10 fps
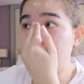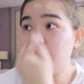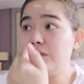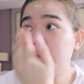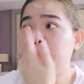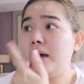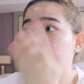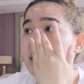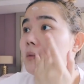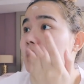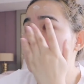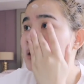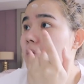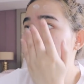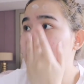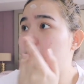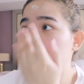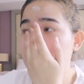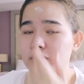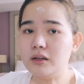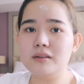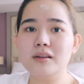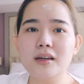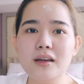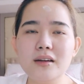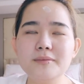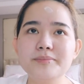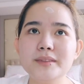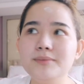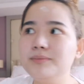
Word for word: I feel bad naman na hindi ako nakapag-vlog ng ilang